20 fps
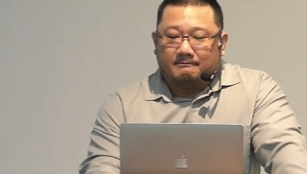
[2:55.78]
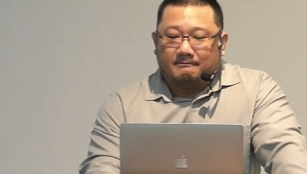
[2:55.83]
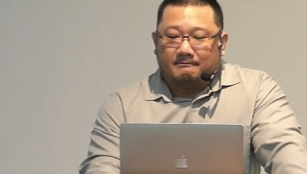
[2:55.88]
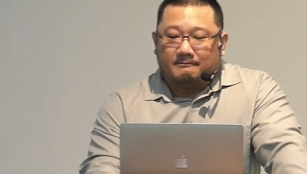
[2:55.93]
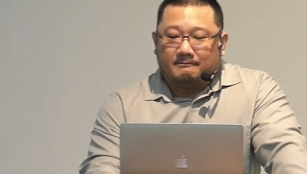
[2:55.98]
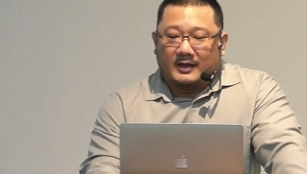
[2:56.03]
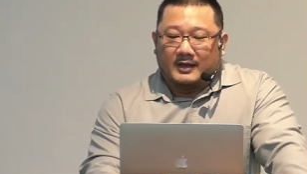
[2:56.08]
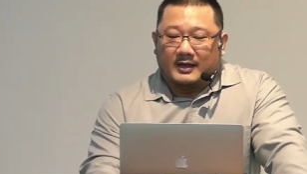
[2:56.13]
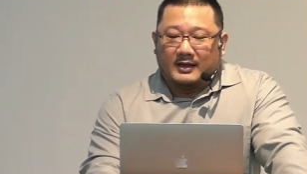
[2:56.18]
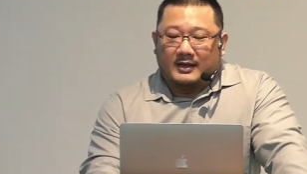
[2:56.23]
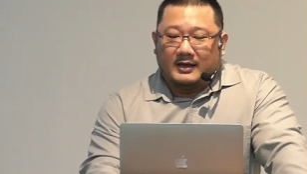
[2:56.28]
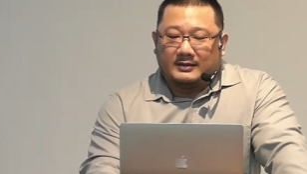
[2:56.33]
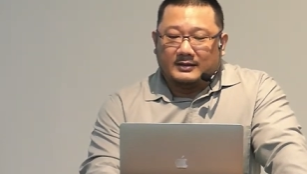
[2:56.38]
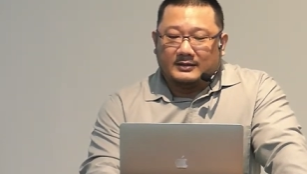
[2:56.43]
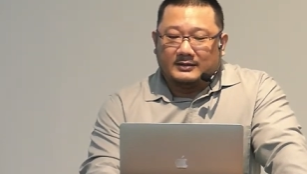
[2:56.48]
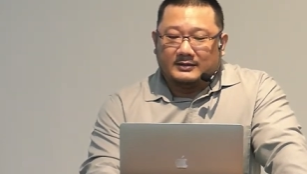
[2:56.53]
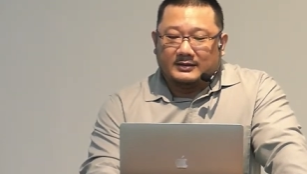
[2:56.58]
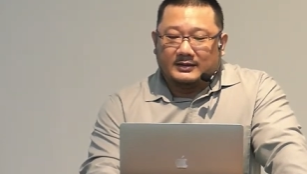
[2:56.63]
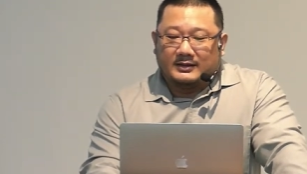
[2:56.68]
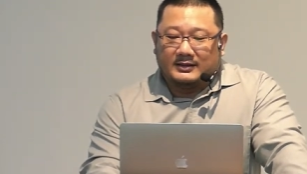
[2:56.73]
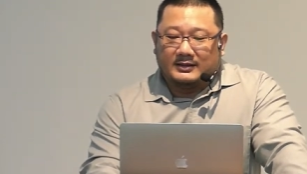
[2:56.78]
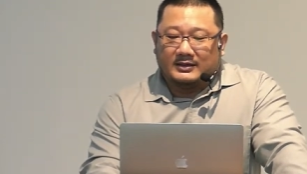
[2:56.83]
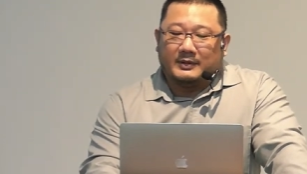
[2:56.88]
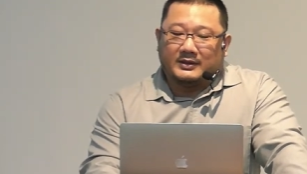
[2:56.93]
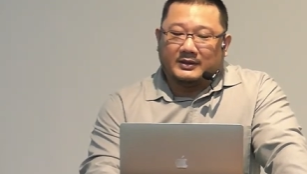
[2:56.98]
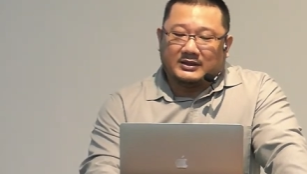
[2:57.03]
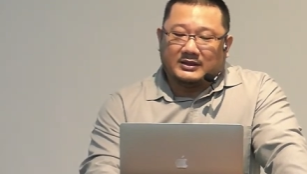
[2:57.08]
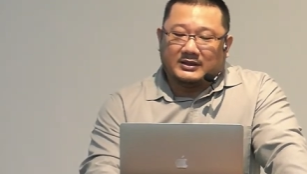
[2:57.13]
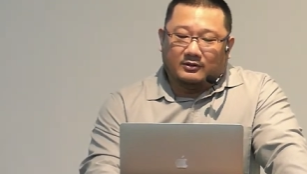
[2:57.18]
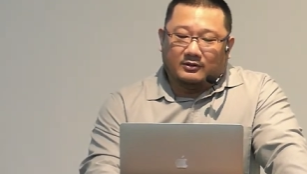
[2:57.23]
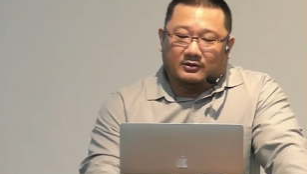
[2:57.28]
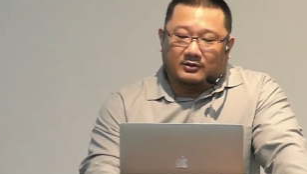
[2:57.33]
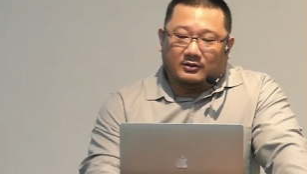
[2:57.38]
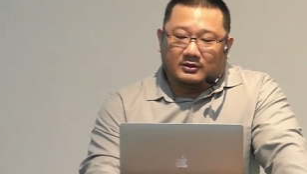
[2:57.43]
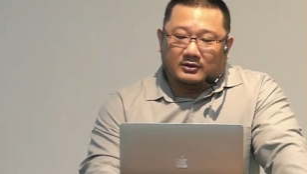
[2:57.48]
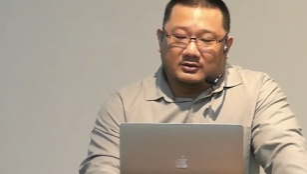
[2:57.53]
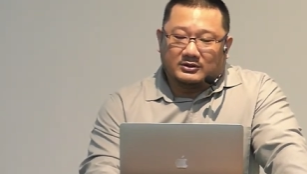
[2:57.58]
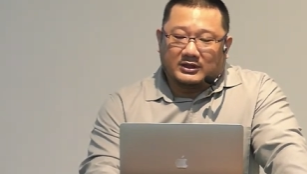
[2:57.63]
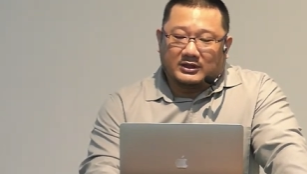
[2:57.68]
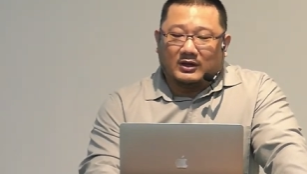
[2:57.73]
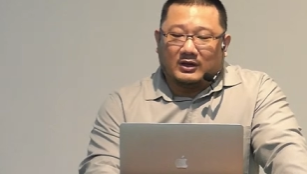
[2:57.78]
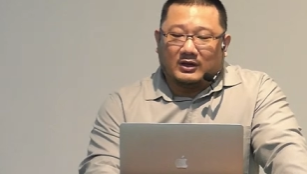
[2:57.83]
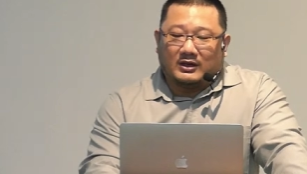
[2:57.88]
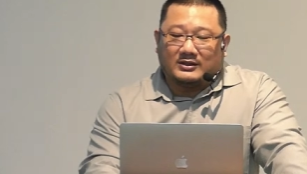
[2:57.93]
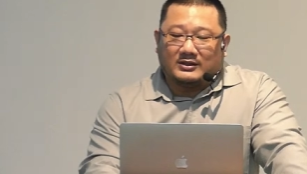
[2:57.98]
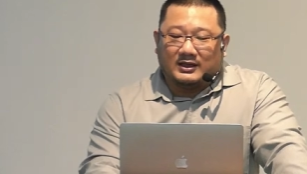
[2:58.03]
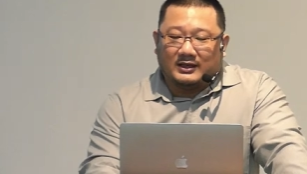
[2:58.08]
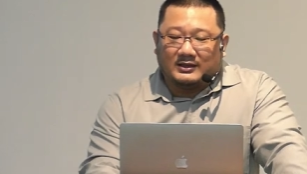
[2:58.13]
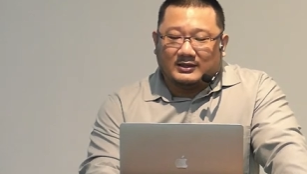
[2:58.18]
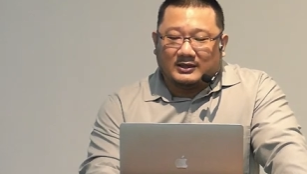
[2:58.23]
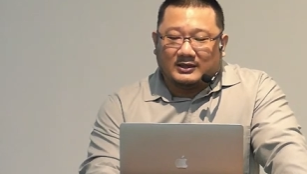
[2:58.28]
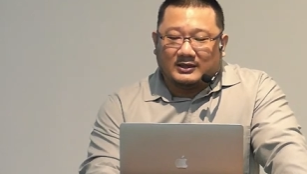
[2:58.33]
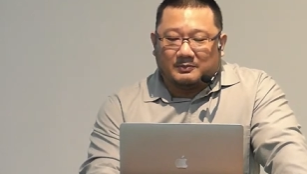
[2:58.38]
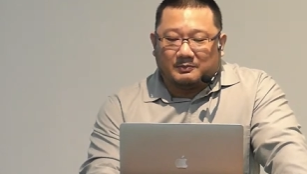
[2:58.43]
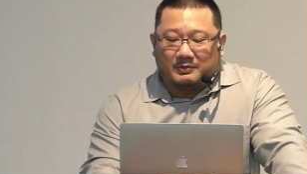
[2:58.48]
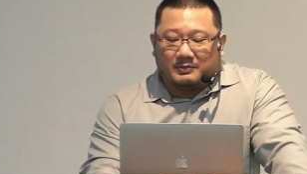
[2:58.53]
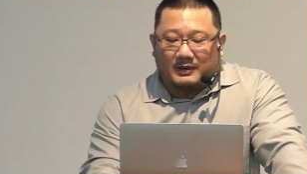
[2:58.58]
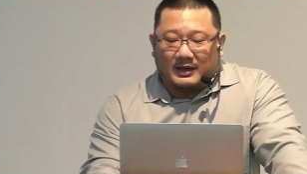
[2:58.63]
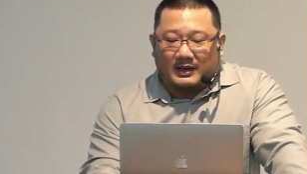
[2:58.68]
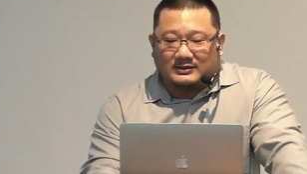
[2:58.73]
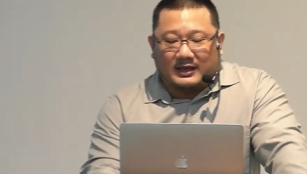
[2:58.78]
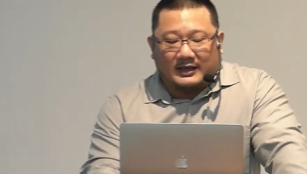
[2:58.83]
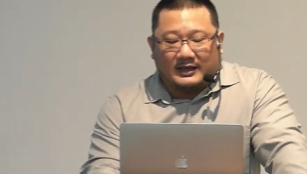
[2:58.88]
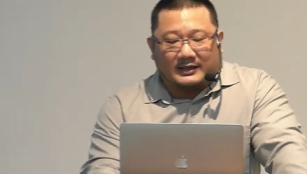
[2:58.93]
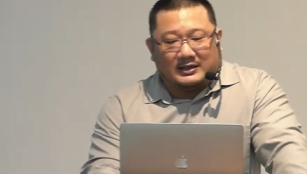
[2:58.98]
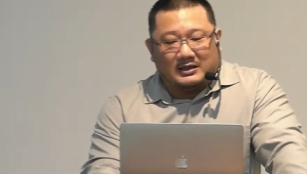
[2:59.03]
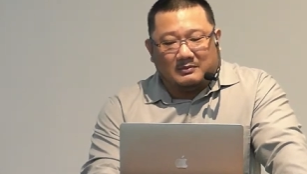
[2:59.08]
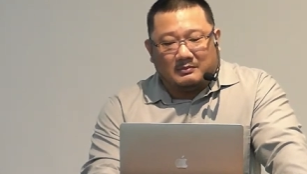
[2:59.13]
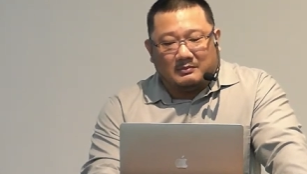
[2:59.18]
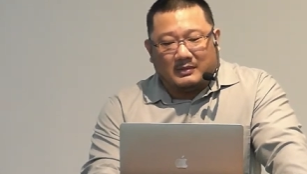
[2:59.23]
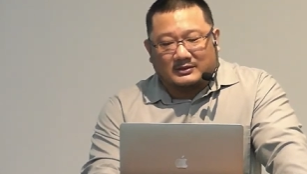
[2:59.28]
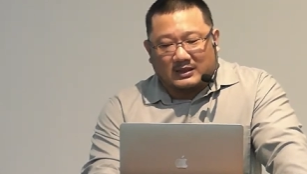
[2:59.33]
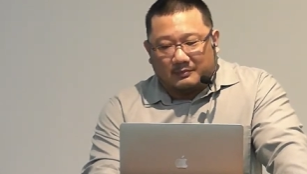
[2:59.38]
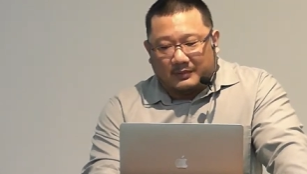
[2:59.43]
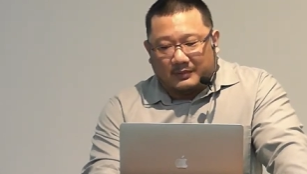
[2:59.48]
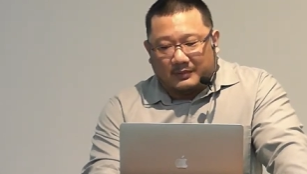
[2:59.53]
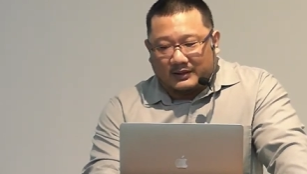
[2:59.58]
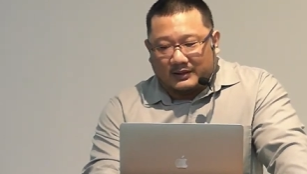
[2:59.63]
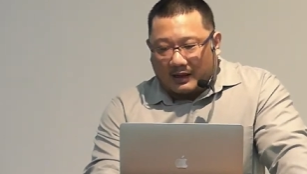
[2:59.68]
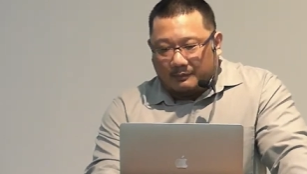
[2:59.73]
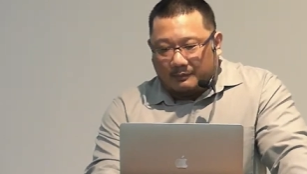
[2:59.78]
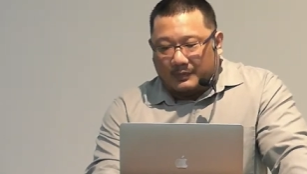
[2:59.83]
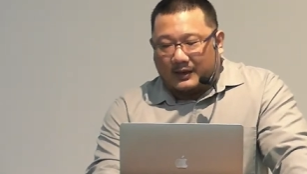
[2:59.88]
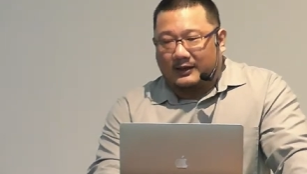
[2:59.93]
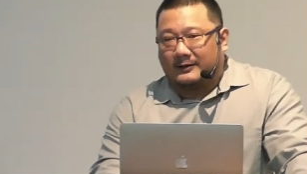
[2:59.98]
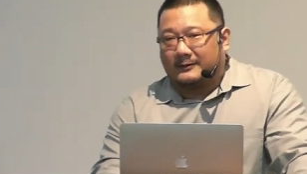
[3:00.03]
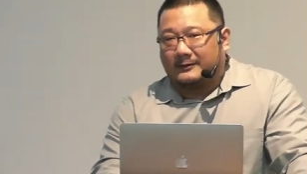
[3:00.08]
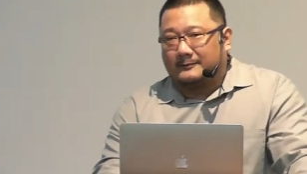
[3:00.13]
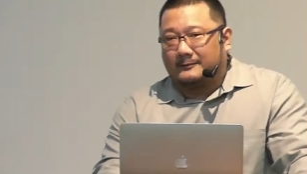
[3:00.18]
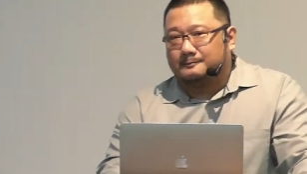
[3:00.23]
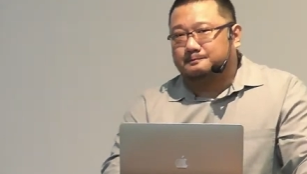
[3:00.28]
Ya, kita baca yuk, satu Raja-Raja 11 ayat 5 sampai 8.